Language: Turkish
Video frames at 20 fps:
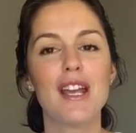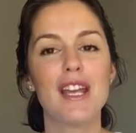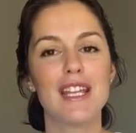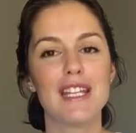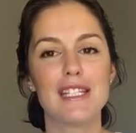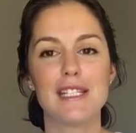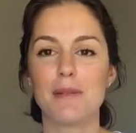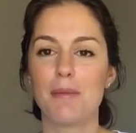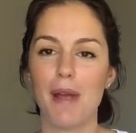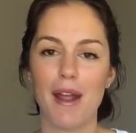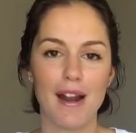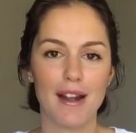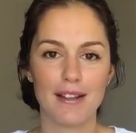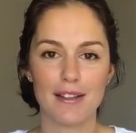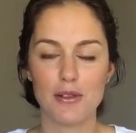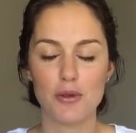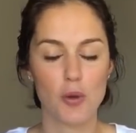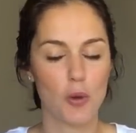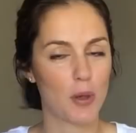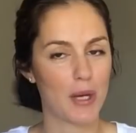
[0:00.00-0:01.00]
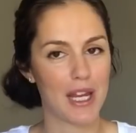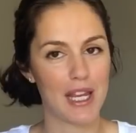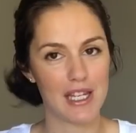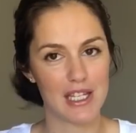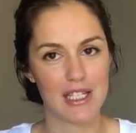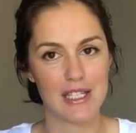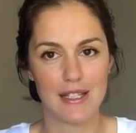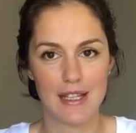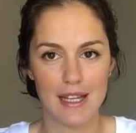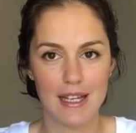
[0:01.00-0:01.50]
içim herhalde çok
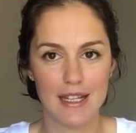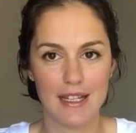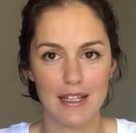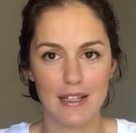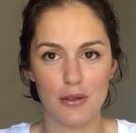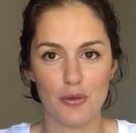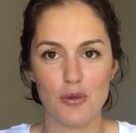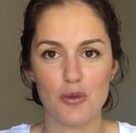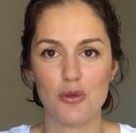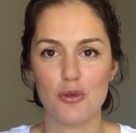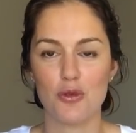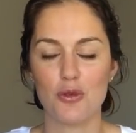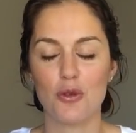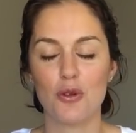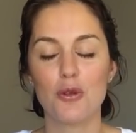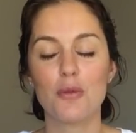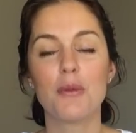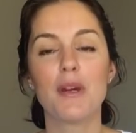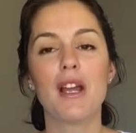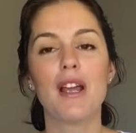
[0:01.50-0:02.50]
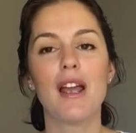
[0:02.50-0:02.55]
geniş değil diye düşünüyorum.